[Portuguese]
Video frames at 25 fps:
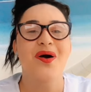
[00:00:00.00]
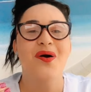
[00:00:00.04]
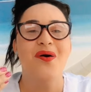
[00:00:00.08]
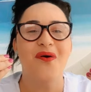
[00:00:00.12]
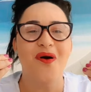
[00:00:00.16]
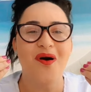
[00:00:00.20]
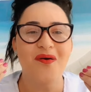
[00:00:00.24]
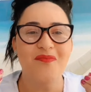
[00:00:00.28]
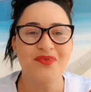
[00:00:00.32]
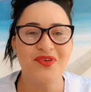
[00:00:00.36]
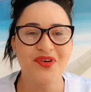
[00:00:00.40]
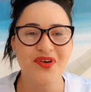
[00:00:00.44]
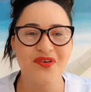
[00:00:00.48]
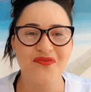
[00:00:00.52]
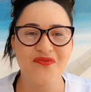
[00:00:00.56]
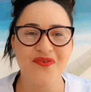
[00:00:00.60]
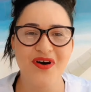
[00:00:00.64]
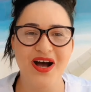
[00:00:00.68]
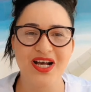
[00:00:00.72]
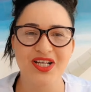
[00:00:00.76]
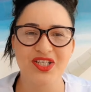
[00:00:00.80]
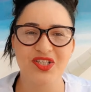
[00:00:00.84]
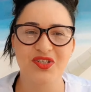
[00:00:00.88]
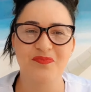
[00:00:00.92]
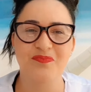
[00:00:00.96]
Como que eu
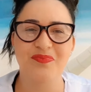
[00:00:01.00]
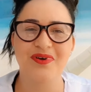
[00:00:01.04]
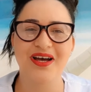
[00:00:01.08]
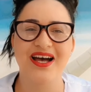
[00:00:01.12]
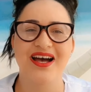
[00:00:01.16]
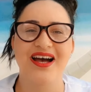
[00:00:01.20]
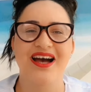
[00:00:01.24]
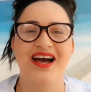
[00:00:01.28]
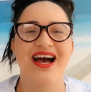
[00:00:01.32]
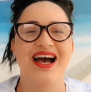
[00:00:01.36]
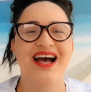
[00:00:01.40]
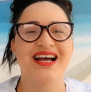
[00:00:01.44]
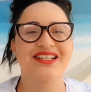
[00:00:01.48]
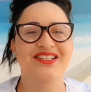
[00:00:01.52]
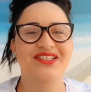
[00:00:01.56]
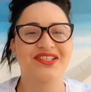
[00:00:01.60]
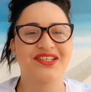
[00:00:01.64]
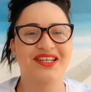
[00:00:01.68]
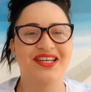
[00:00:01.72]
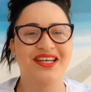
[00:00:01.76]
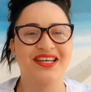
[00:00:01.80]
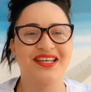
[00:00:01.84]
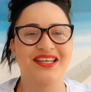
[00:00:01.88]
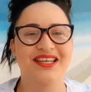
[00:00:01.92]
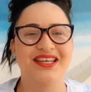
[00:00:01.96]
faço para
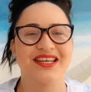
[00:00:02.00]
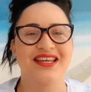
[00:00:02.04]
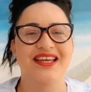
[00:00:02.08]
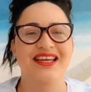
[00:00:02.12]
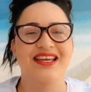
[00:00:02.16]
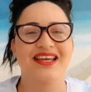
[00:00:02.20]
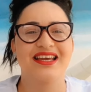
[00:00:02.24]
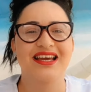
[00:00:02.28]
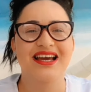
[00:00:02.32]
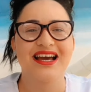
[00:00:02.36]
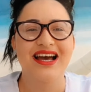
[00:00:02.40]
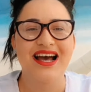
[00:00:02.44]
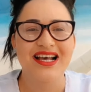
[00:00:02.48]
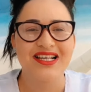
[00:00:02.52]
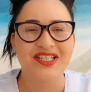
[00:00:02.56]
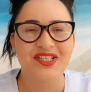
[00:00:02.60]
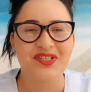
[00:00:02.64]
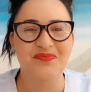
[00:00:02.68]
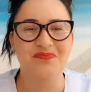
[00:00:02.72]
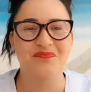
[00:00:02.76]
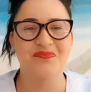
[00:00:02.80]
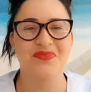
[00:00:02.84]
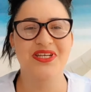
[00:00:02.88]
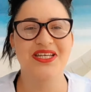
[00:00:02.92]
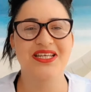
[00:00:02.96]
adquirir
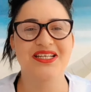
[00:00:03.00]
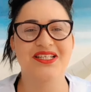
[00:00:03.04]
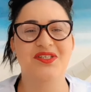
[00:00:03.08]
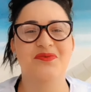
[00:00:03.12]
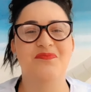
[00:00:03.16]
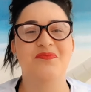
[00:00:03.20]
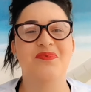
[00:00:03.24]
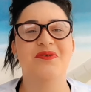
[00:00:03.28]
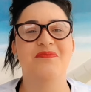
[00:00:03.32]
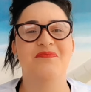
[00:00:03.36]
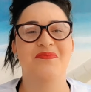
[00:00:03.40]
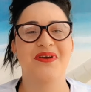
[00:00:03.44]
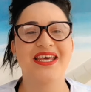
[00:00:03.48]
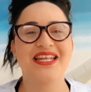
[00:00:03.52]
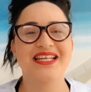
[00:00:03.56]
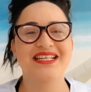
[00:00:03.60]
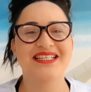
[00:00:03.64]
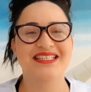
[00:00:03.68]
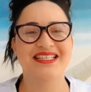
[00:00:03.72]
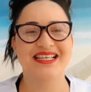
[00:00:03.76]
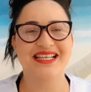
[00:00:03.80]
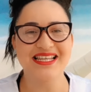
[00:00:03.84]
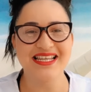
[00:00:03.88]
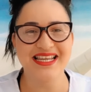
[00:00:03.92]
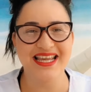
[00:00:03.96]
as minhas
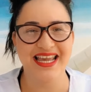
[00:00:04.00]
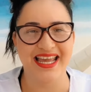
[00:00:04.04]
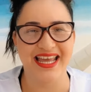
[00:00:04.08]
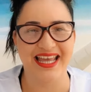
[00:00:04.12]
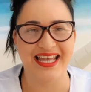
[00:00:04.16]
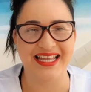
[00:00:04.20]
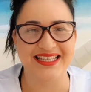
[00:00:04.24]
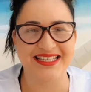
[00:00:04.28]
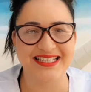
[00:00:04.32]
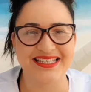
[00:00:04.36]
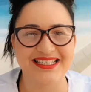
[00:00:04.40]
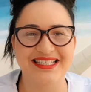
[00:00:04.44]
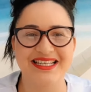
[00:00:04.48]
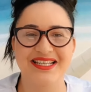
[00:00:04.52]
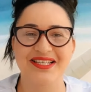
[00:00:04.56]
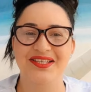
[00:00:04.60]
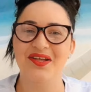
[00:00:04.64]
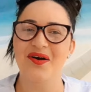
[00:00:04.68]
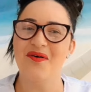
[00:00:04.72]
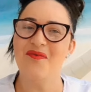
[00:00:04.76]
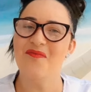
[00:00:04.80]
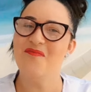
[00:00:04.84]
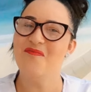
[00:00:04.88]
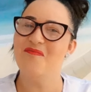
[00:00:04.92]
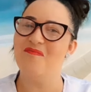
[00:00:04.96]
primeiras clientes?
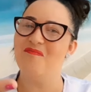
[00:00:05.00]
Então,